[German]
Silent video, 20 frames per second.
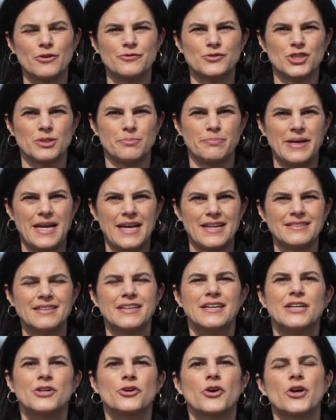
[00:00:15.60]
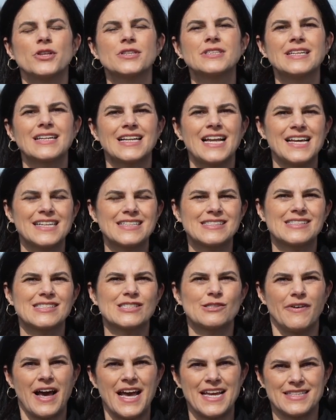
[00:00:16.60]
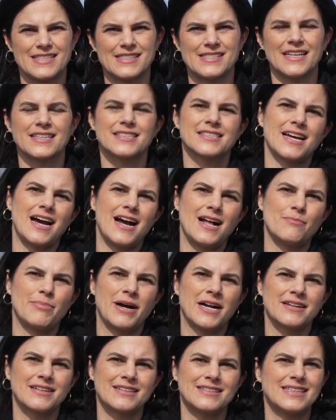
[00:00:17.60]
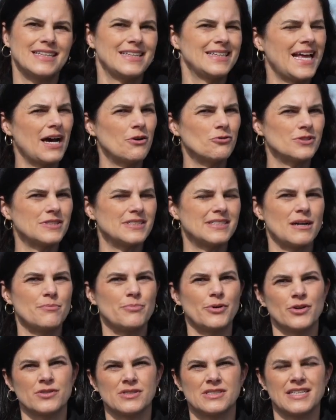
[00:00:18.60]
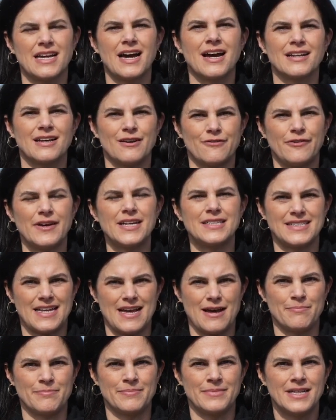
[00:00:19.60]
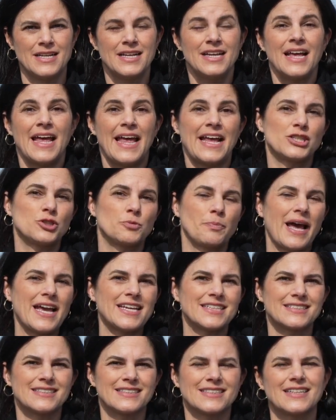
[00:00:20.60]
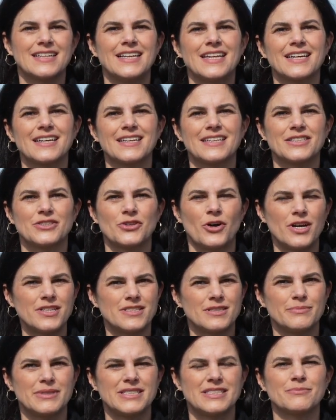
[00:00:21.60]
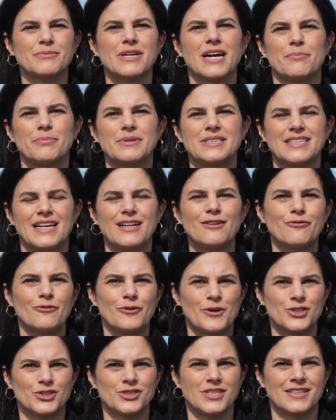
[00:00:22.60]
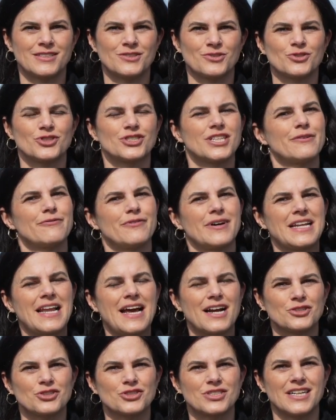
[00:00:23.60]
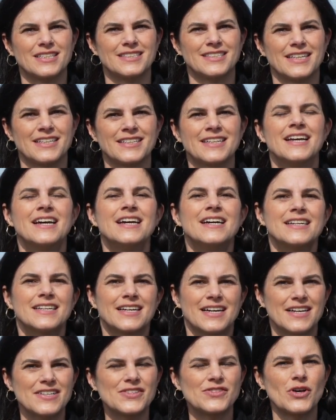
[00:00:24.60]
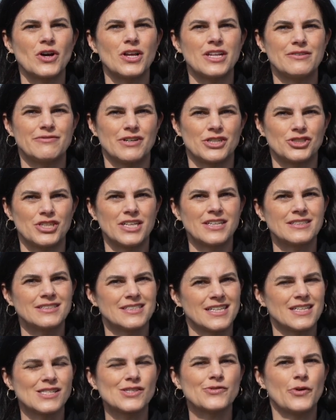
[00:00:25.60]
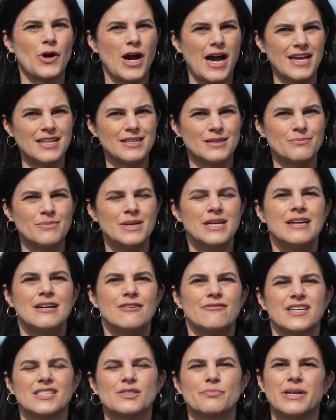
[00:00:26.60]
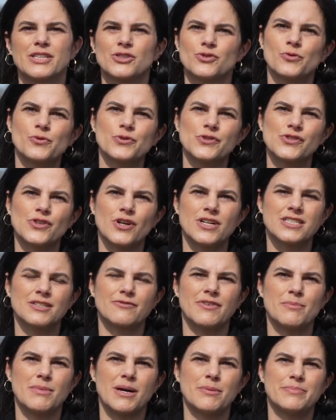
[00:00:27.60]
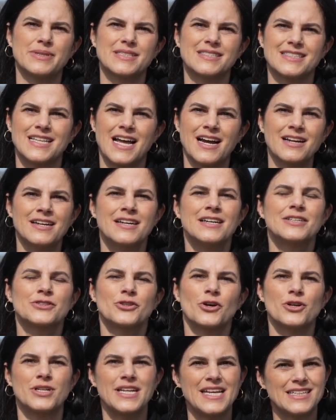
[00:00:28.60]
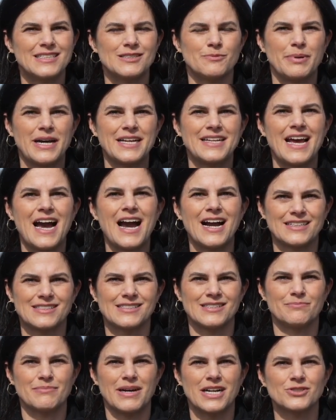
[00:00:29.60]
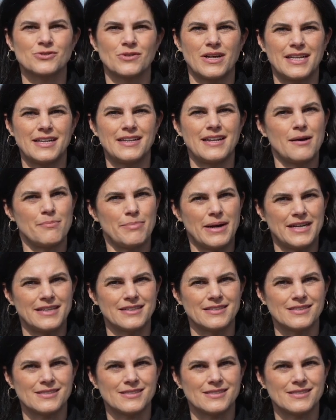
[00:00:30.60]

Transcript: of Japan könnten gleich zwei Zentralbanken die Laune der Börsianer verderben. Entsprechend kläre ich heute mit dem Kapitellvorstand und Chefanlagestrategen Chris Oliver Schickentanz vor allem, was man tun sollte, wenn man bislang noch nicht bei der Aktienmarktrallye dabei